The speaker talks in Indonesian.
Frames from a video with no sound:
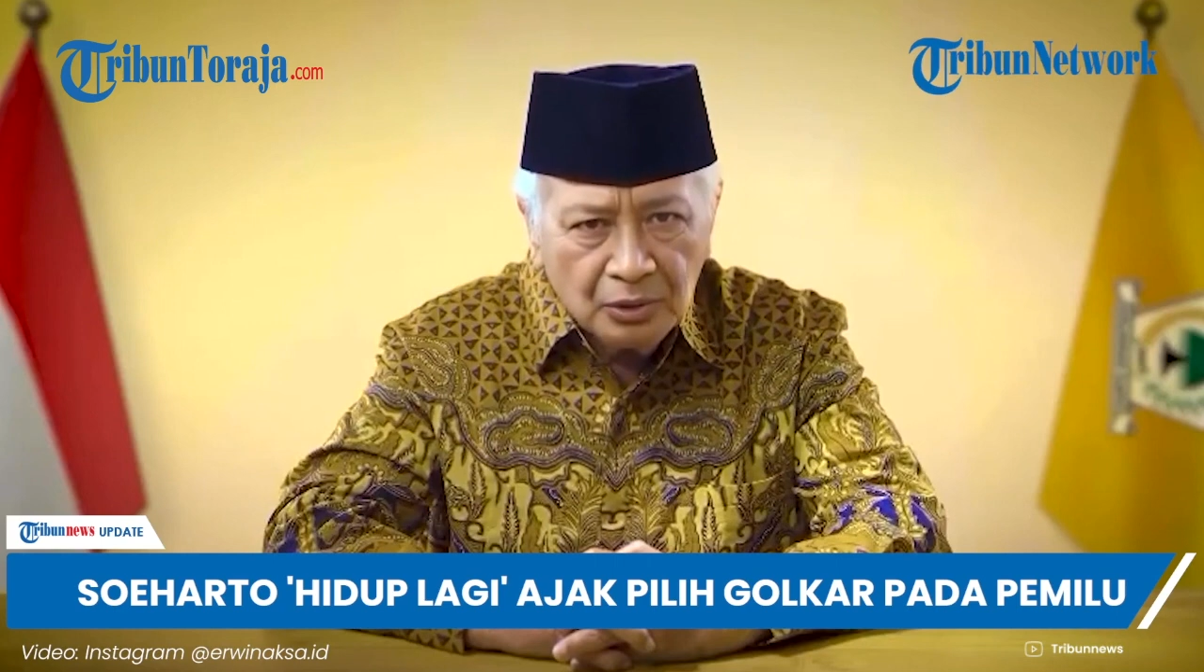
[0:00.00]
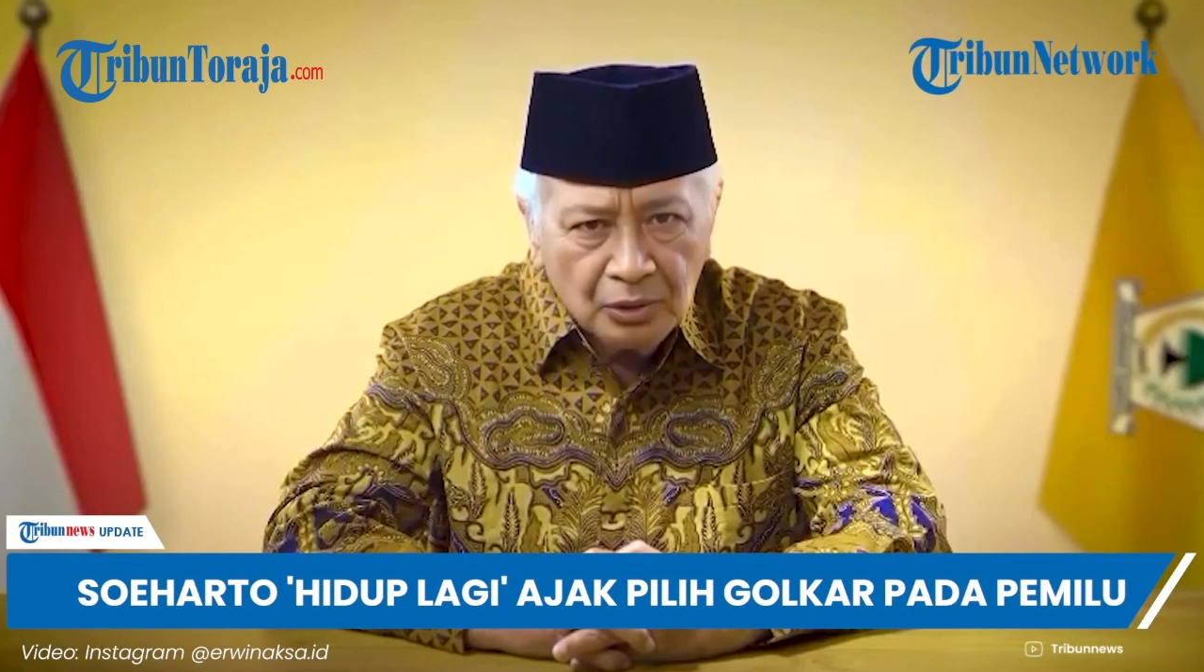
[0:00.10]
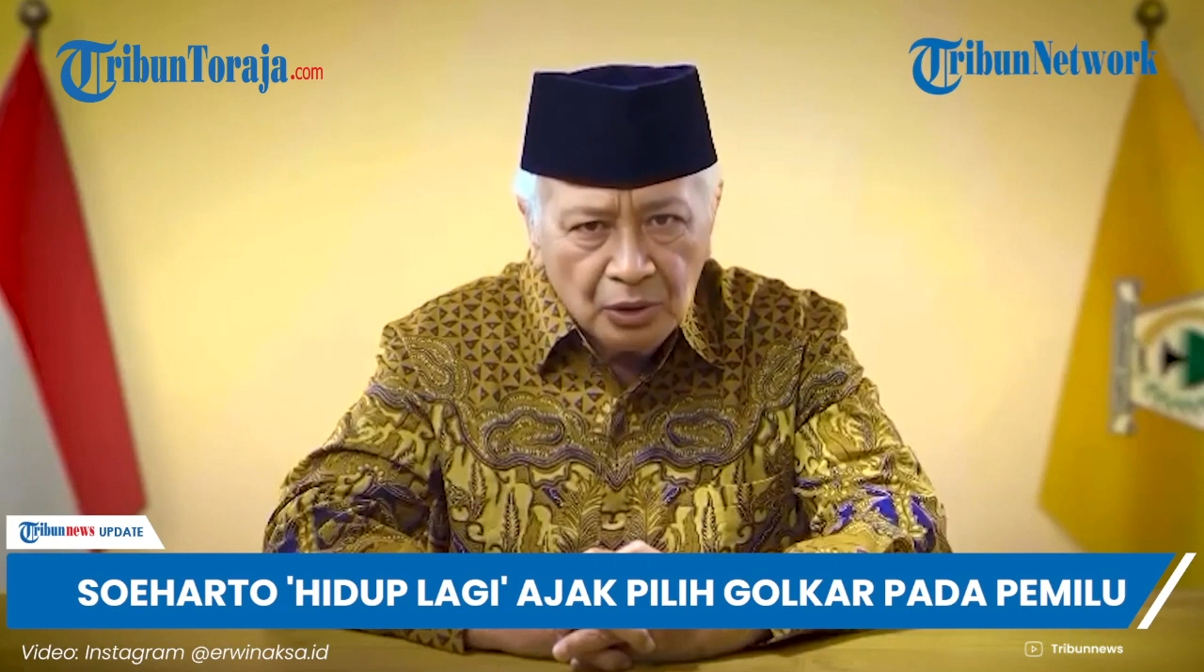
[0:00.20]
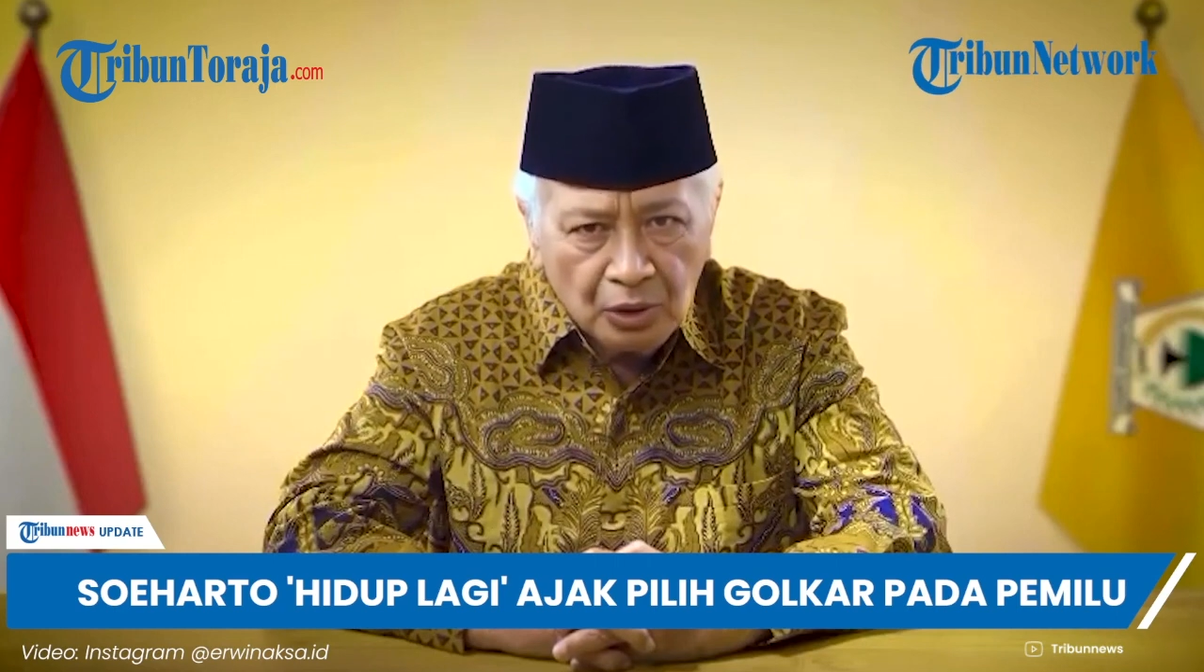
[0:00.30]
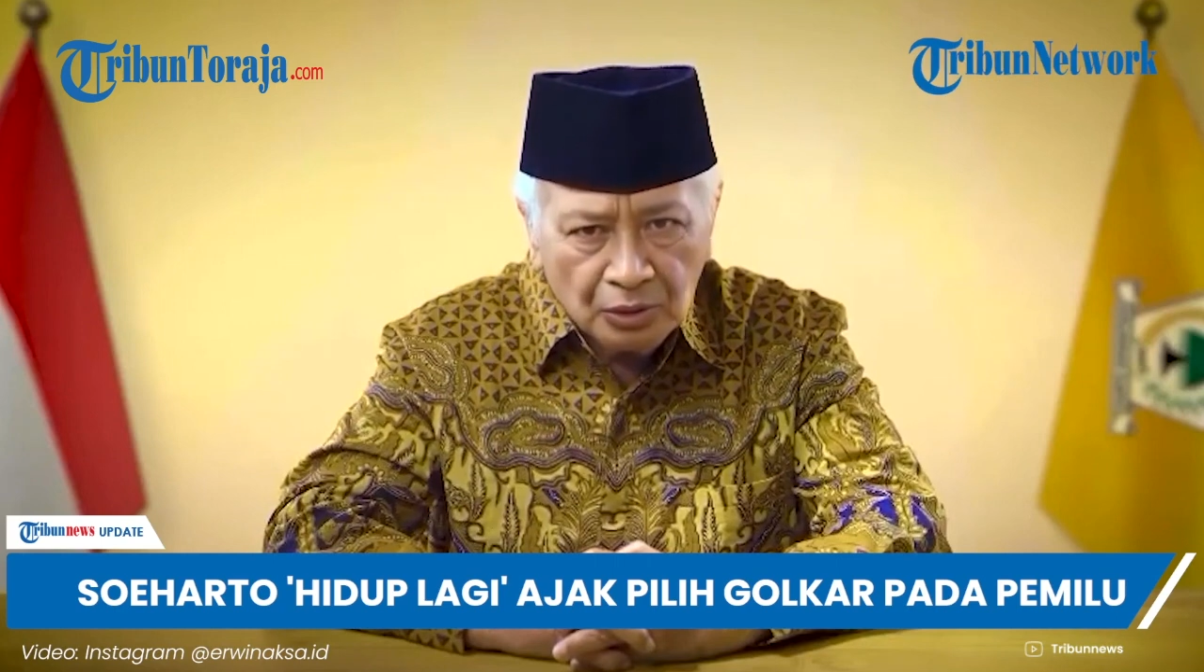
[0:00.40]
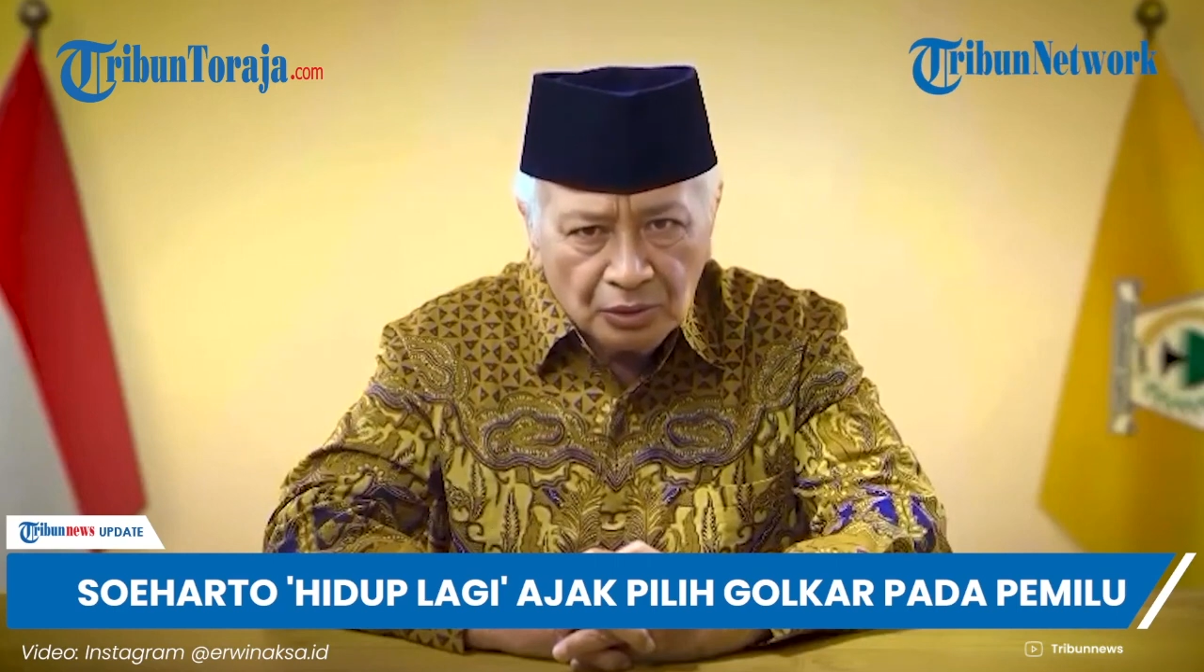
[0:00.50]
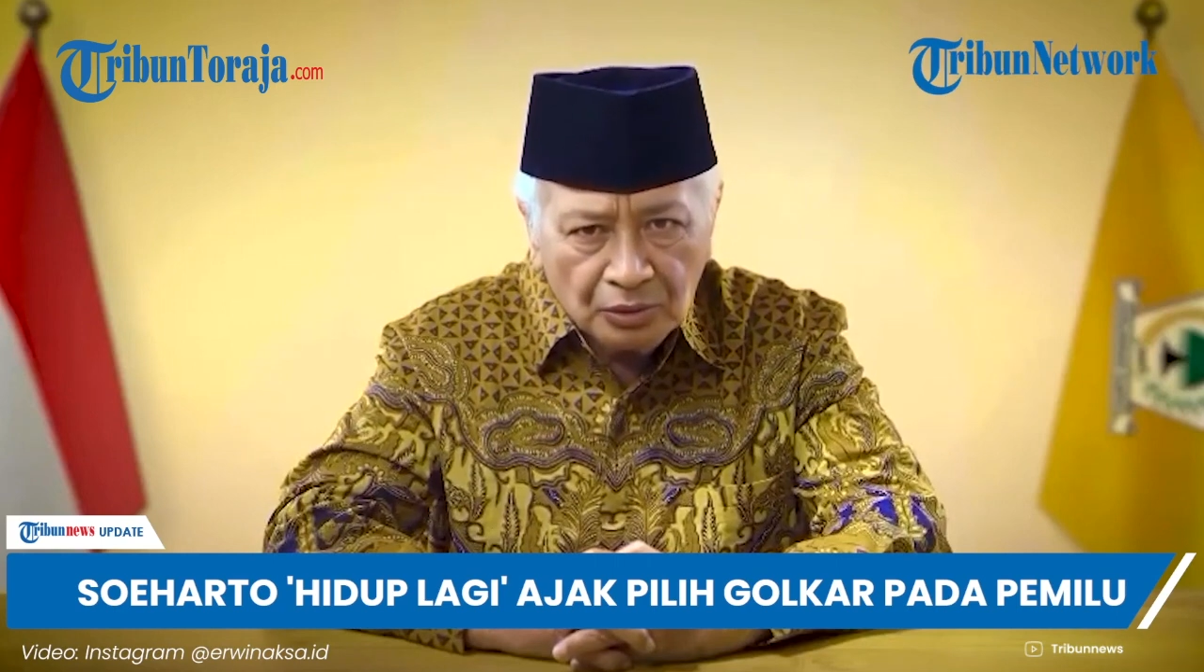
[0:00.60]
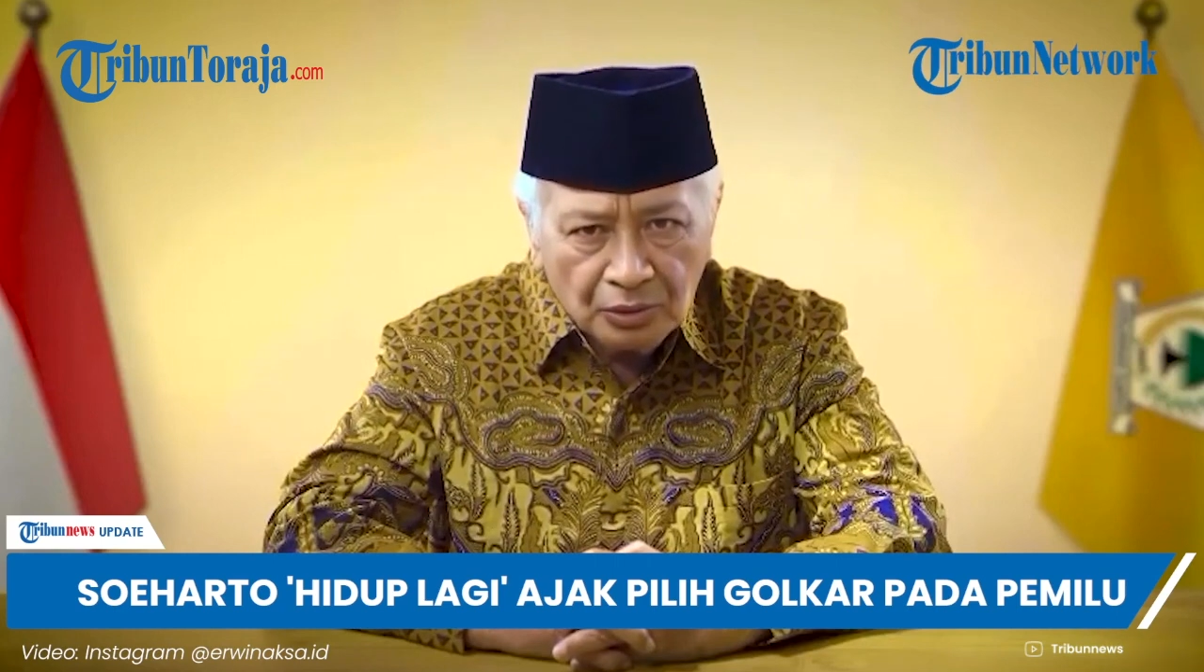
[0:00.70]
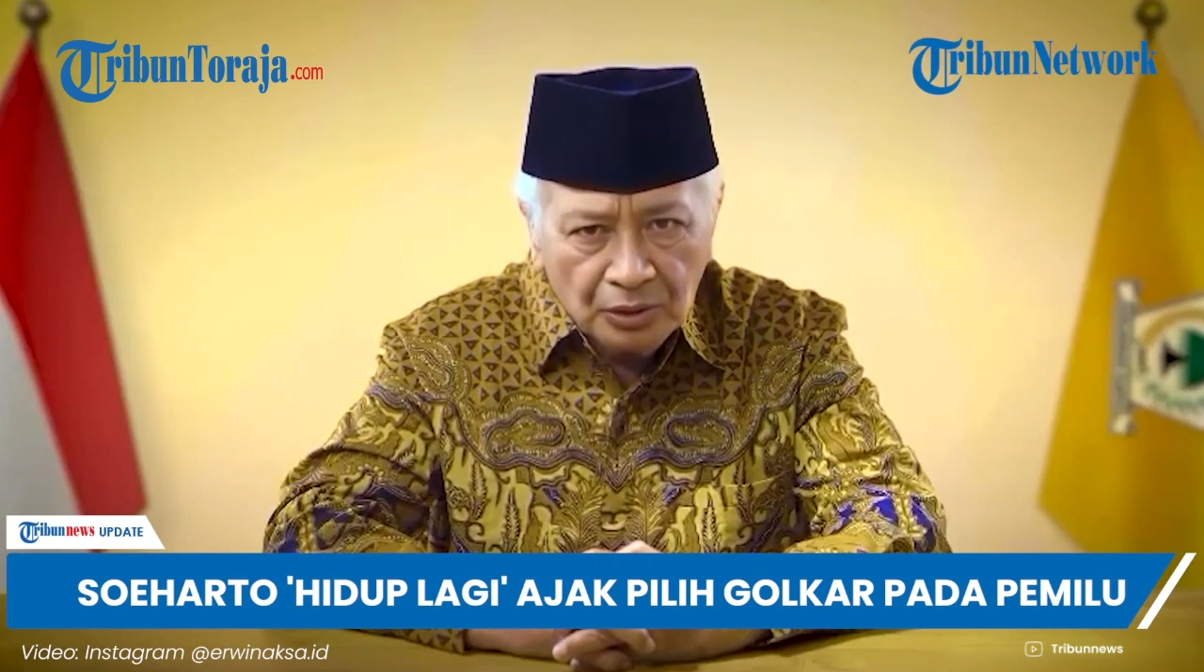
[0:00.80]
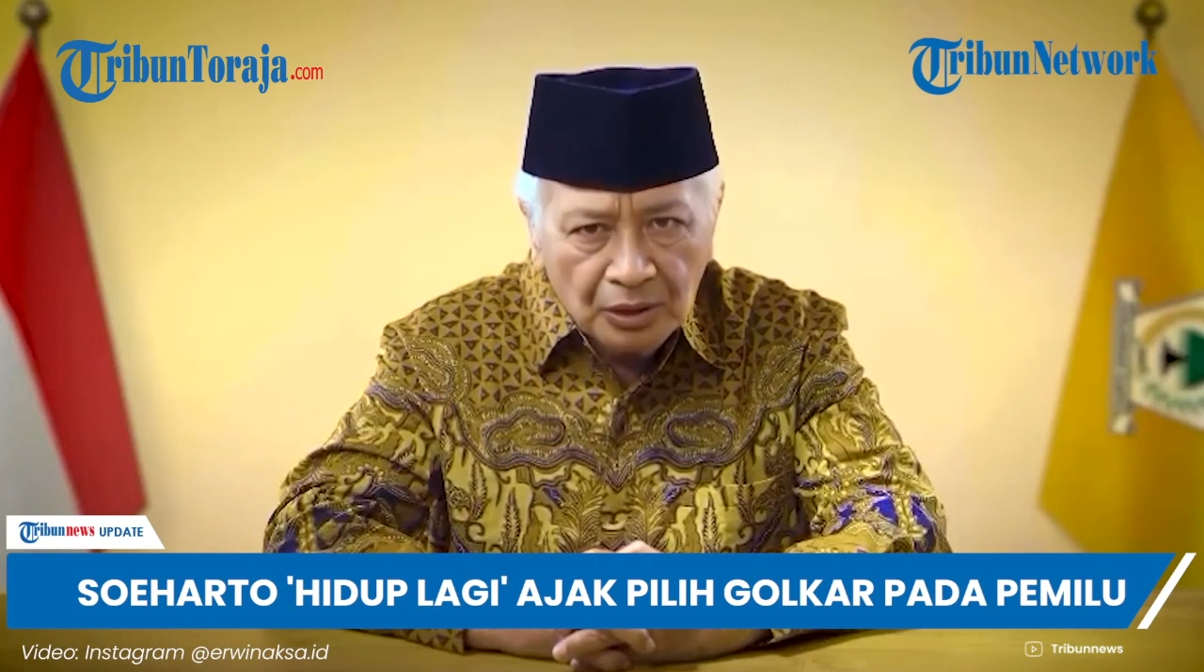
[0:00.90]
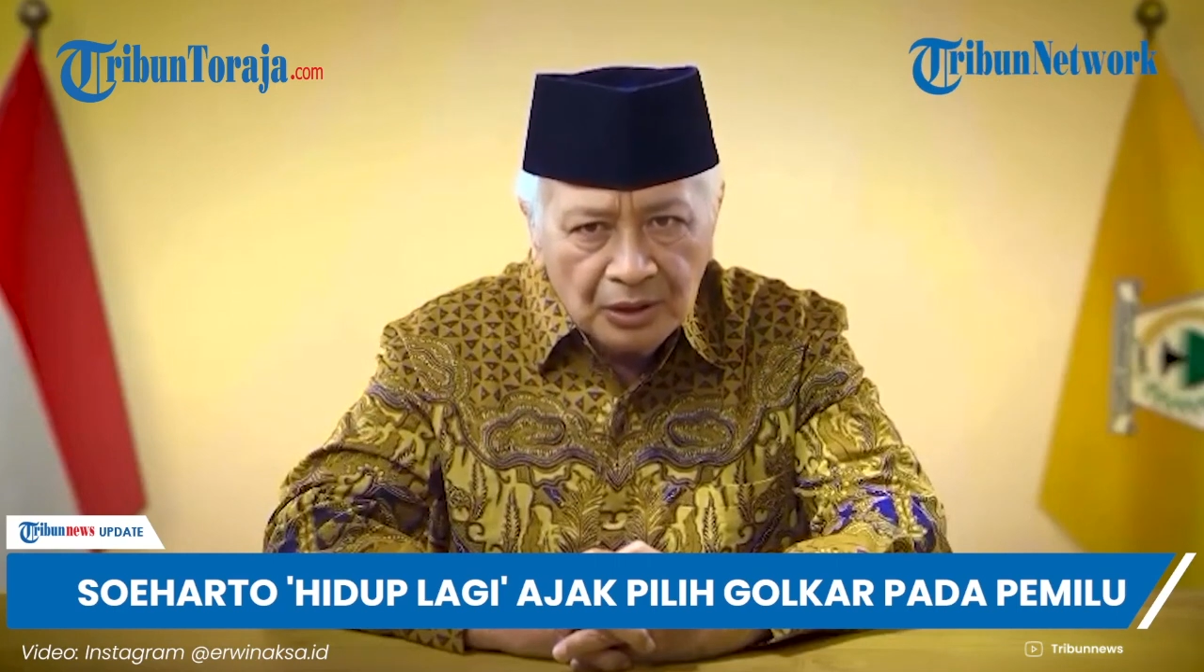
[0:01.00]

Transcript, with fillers: Yudhoyono